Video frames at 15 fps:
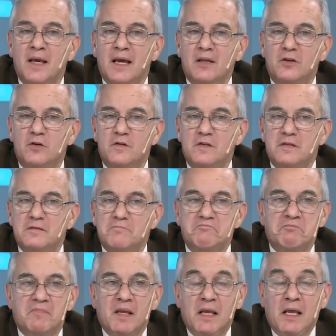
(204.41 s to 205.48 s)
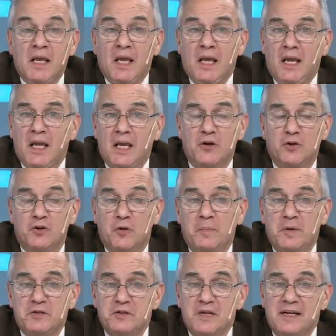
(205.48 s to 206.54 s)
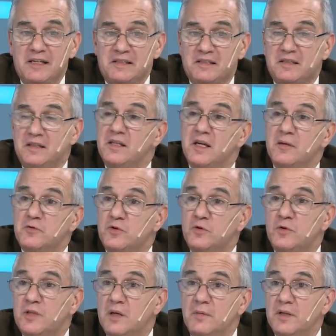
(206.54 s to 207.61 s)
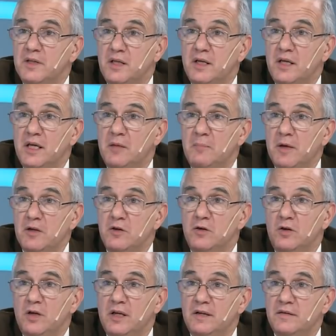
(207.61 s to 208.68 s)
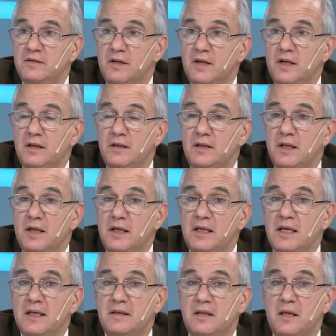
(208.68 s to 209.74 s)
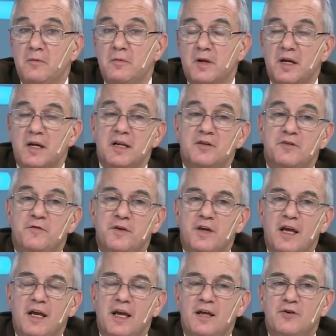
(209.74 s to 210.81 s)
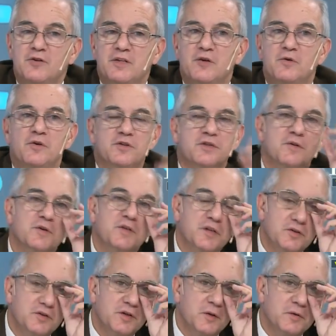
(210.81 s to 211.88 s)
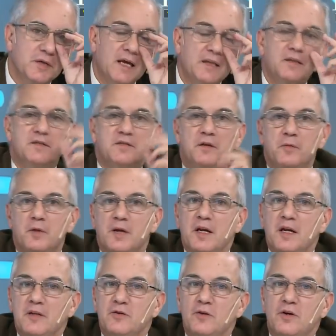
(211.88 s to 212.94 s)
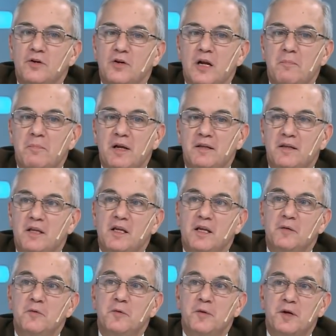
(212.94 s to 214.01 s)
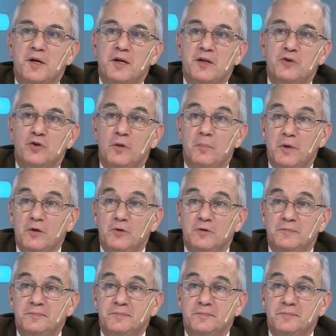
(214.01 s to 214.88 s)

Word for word: Entonces, y nuestros personajes se sentían absolutamente españoles. Este, y antes del virreinato, hay, cosas curiosas en nuestra historia. Antes de ser virreinato del Río de la Plata, éramos virreinato del Perú.